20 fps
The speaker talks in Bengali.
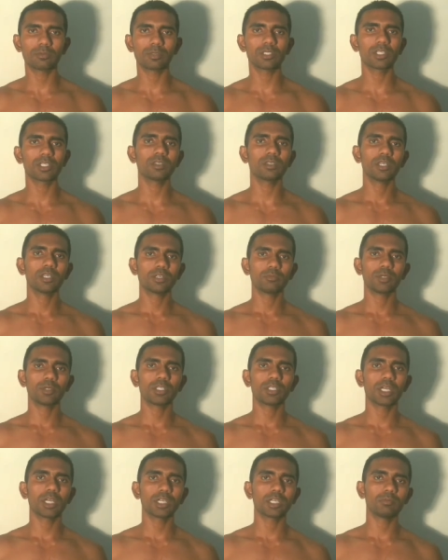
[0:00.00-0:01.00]
যায় পেয়ে
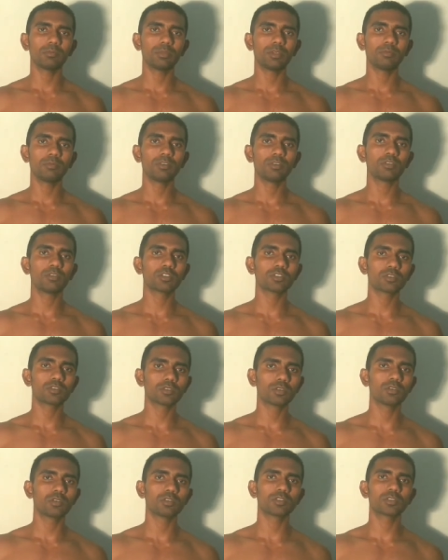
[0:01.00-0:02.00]
থাকি বিভিন্ন
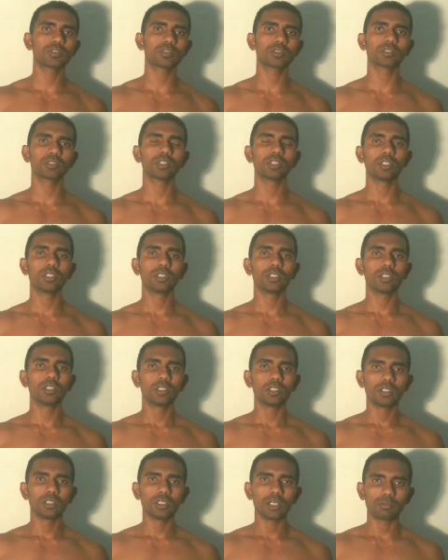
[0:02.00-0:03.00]
সোর্স
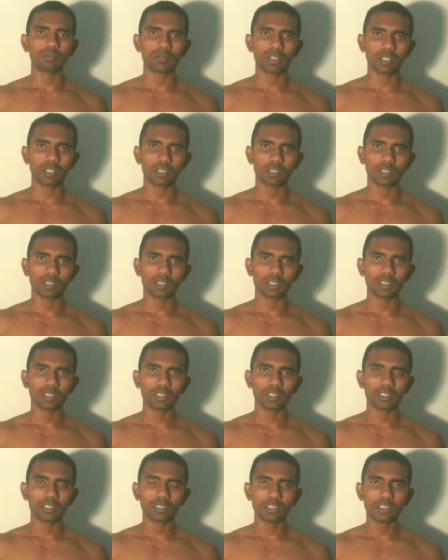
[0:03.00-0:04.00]
আপনার
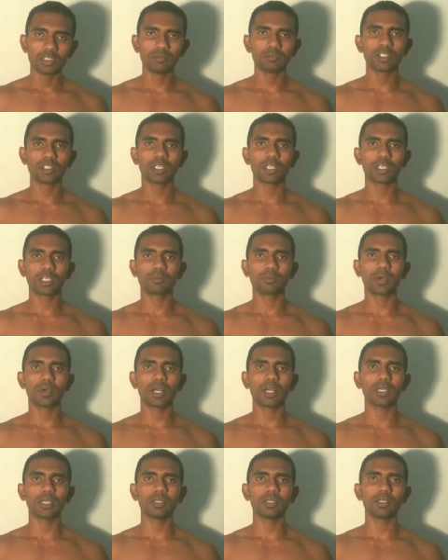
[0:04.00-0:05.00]
ডিম থেকে
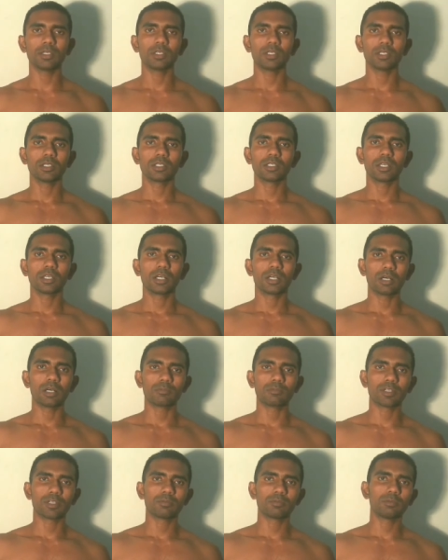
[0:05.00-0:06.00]
পাই
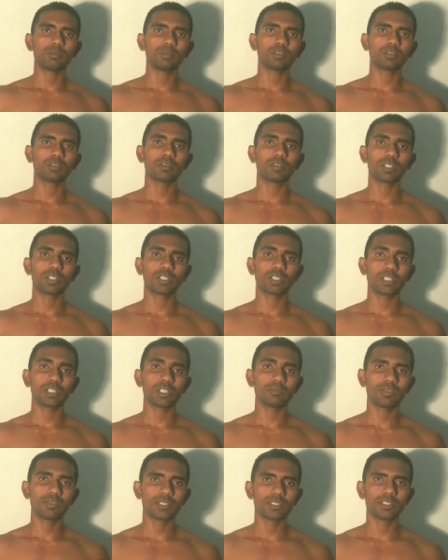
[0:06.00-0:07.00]
আপনার বিভিন্ন ধরনের গ্রিন
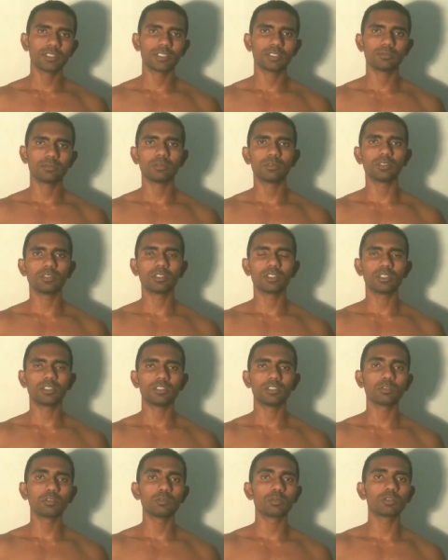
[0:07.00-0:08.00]
ভেজিটেবল
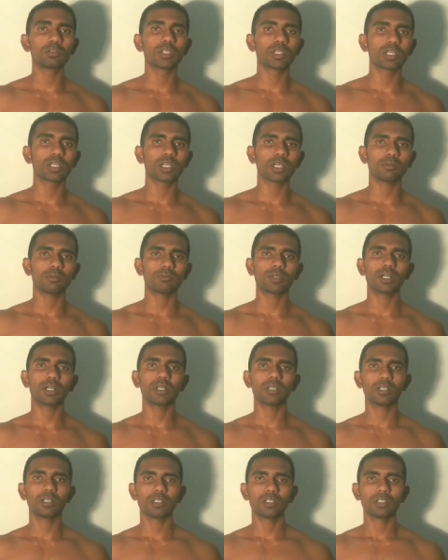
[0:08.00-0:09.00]
যেগুলো থেকে আমরা
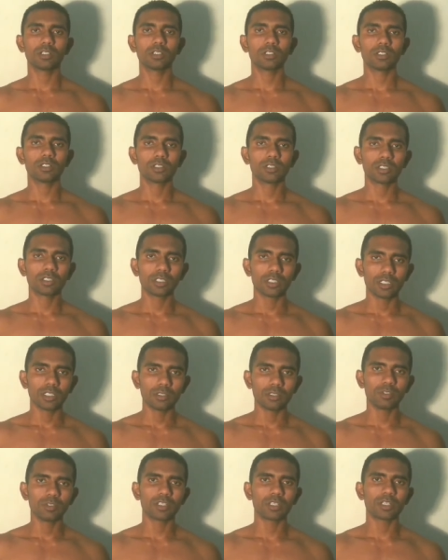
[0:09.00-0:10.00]
এই
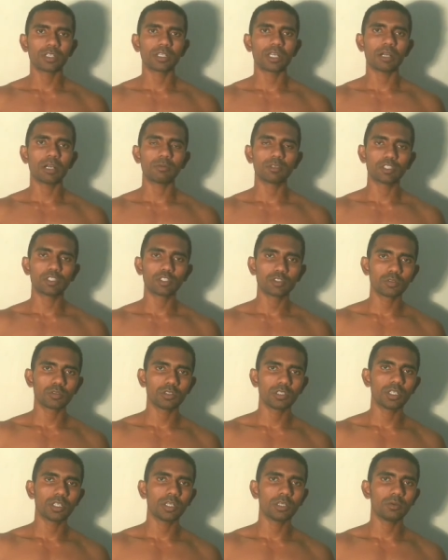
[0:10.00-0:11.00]
মিনারেলটা আমাদের শরীরে
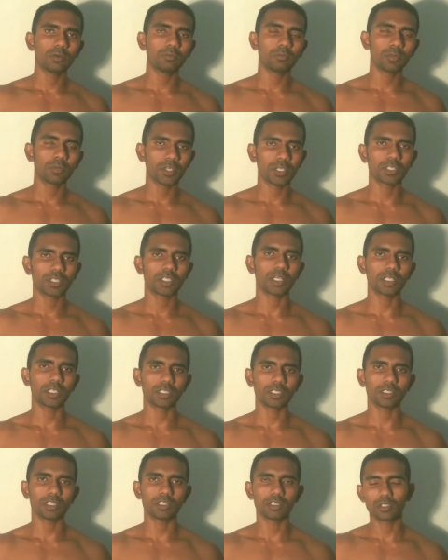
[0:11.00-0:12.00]
পেয়ে থাকি
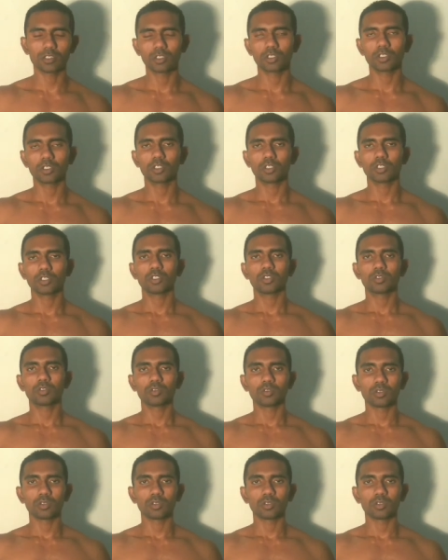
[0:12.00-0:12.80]
তো